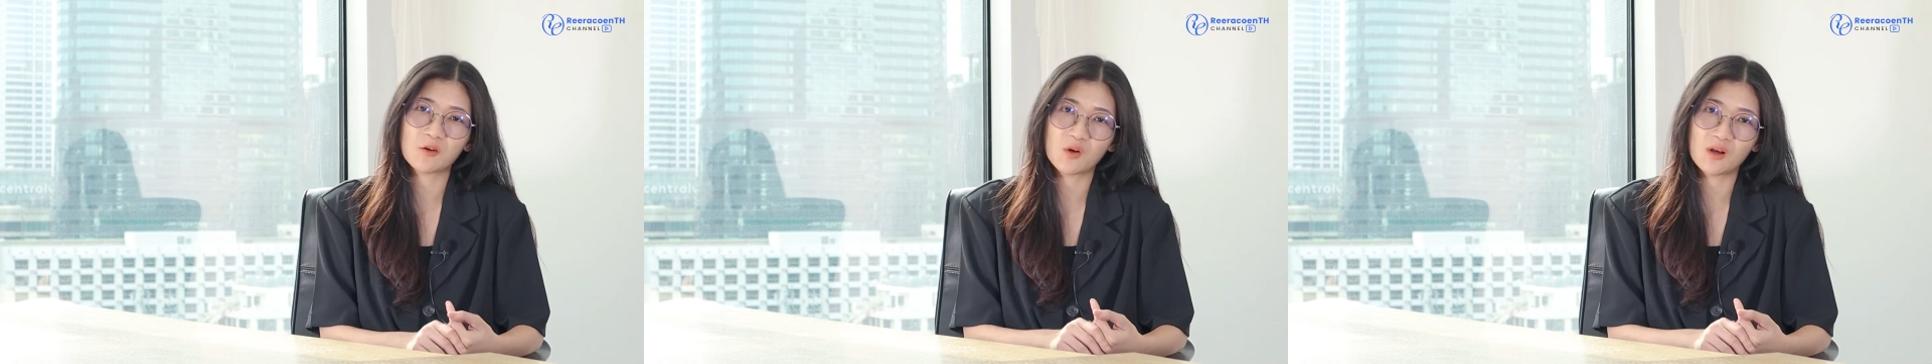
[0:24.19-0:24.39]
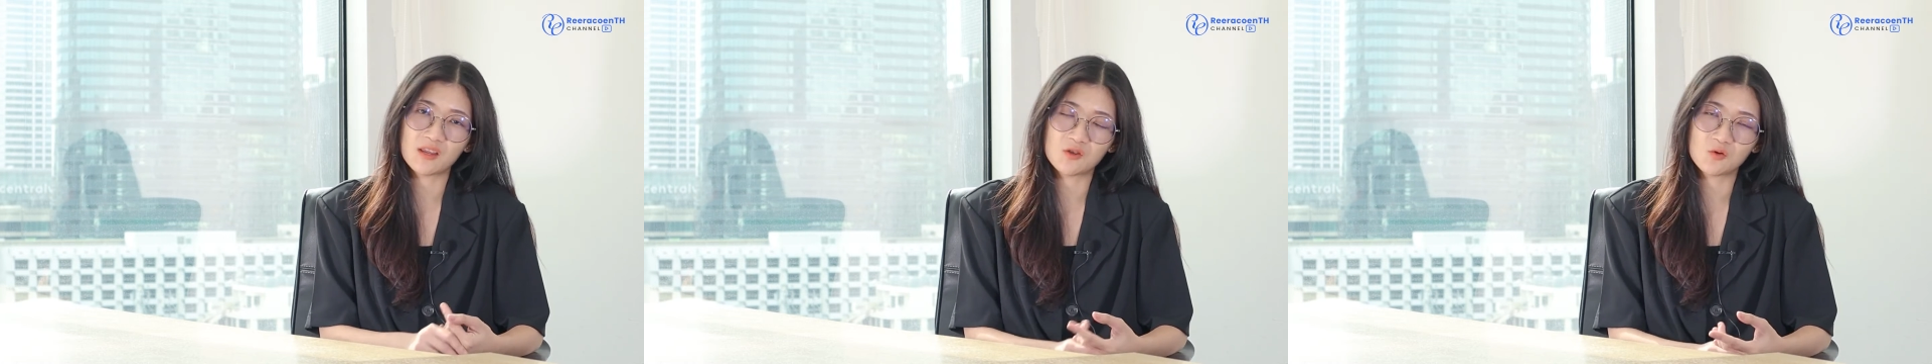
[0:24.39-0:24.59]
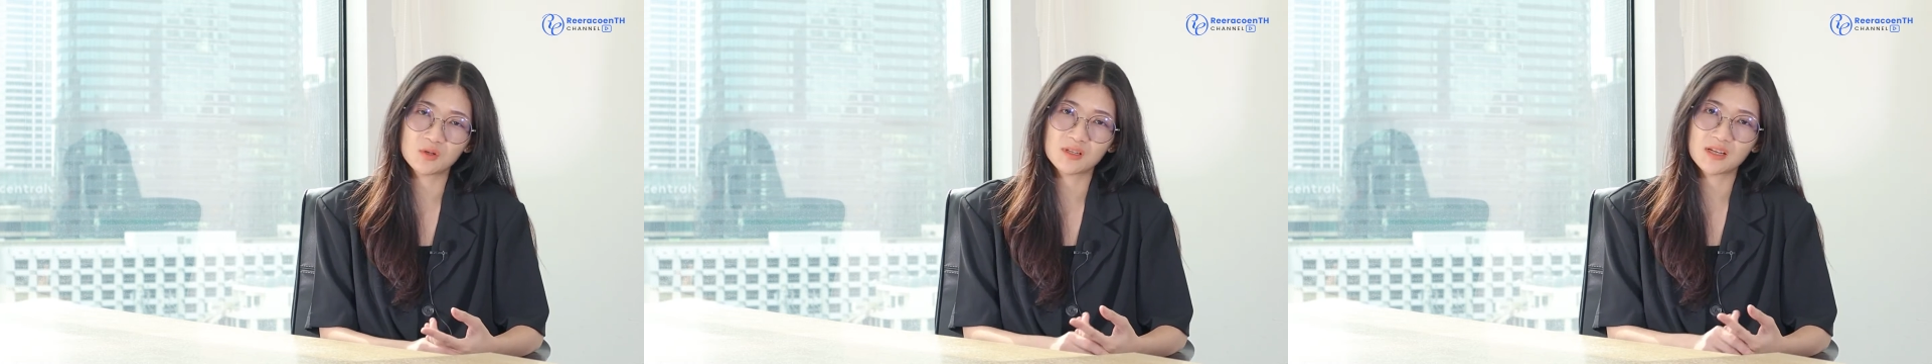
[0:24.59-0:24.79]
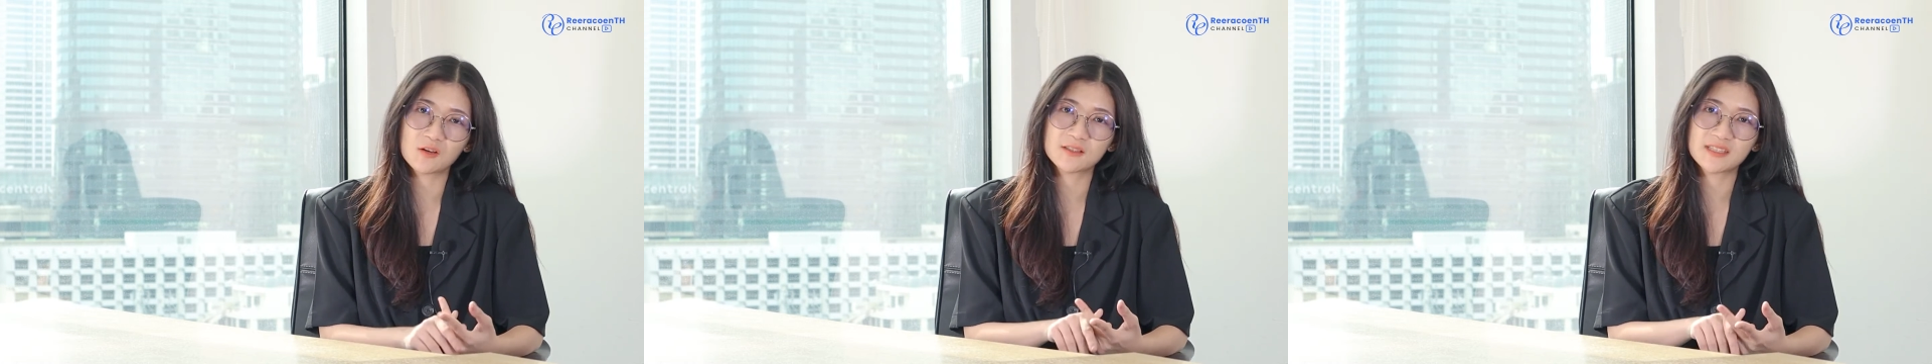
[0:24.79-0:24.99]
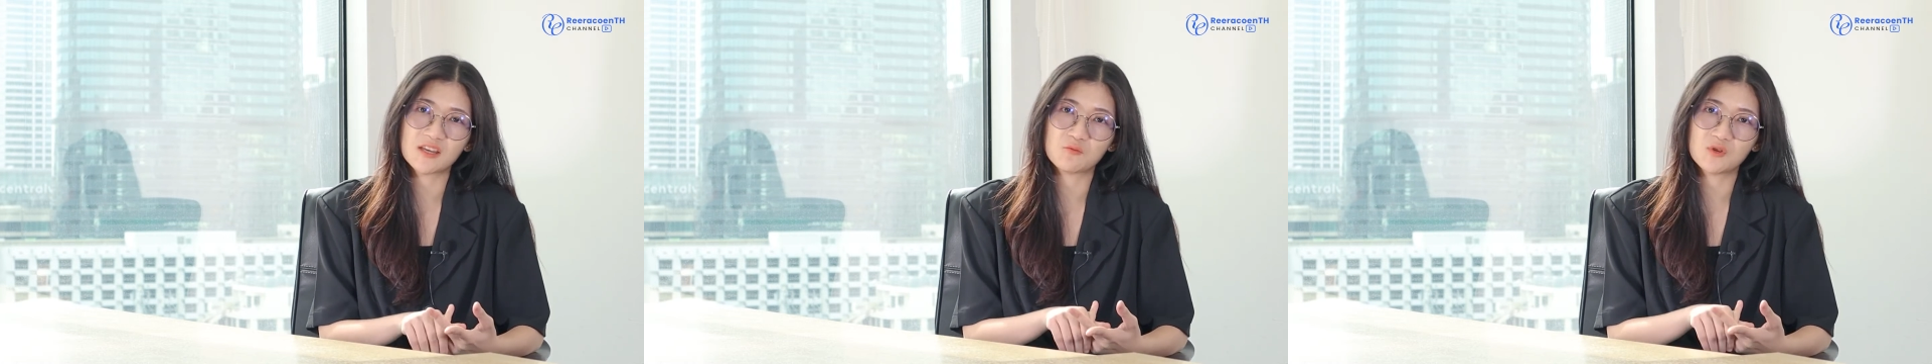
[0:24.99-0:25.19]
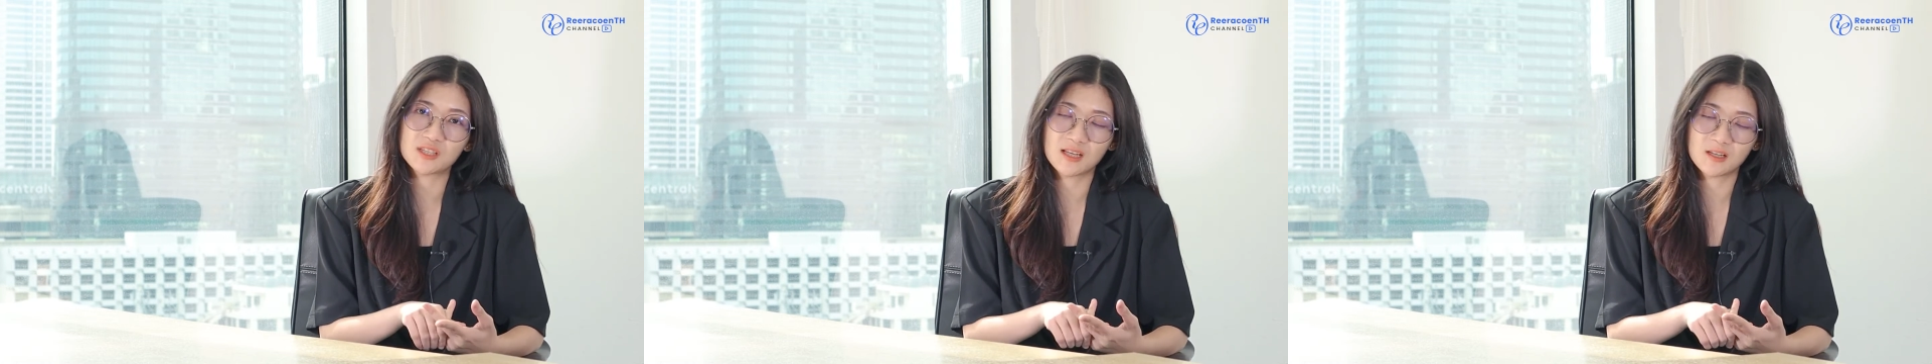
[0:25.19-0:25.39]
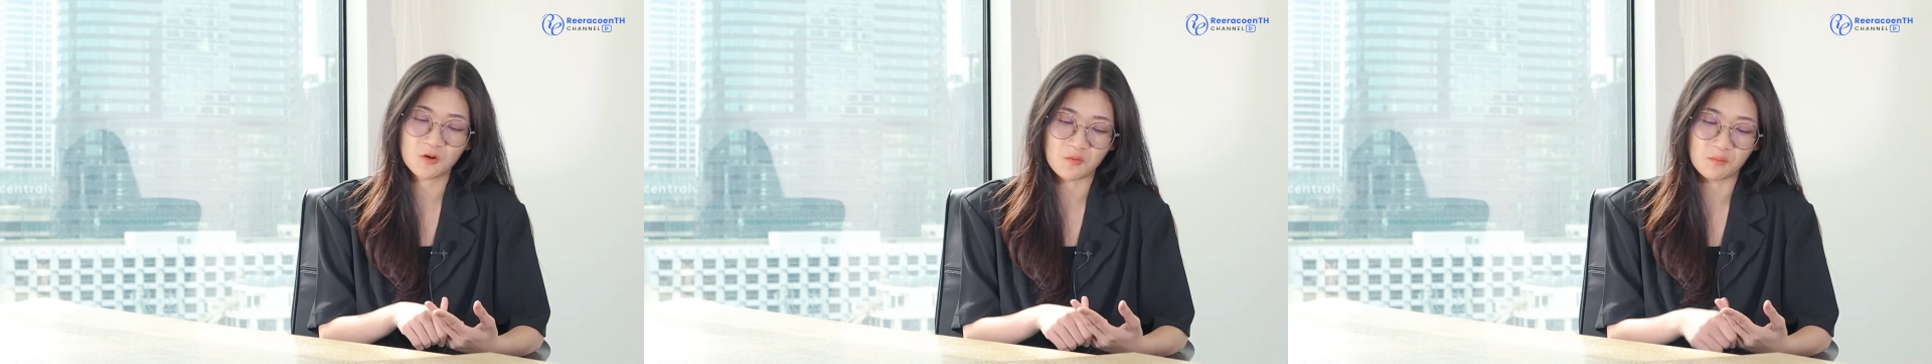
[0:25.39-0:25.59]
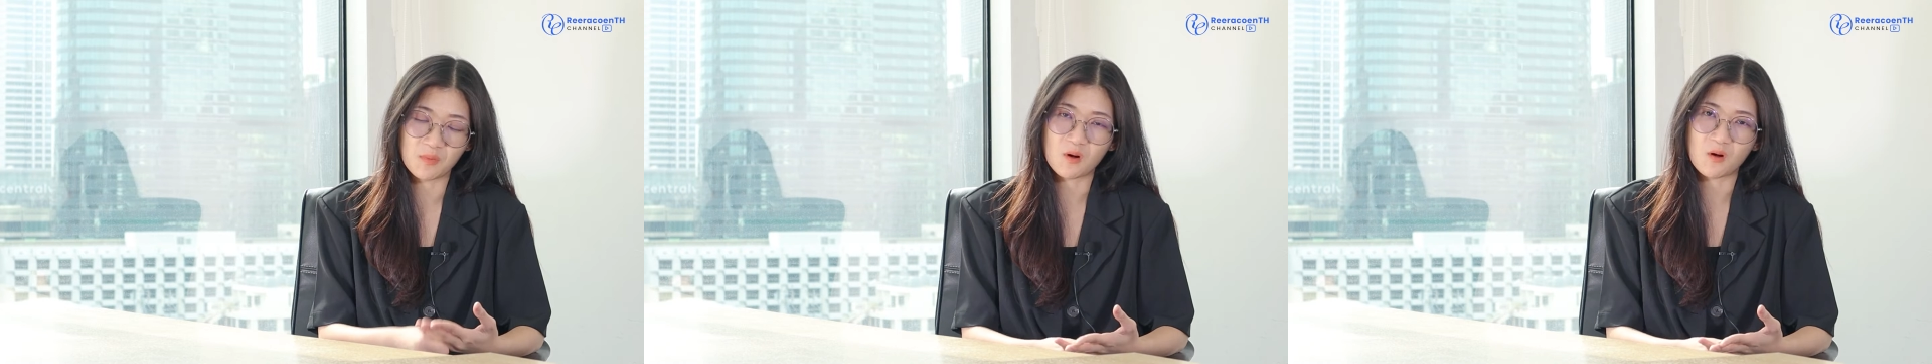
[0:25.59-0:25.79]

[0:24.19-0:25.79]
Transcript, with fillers: กลยุทธ์เข้าใจวิชั่นของ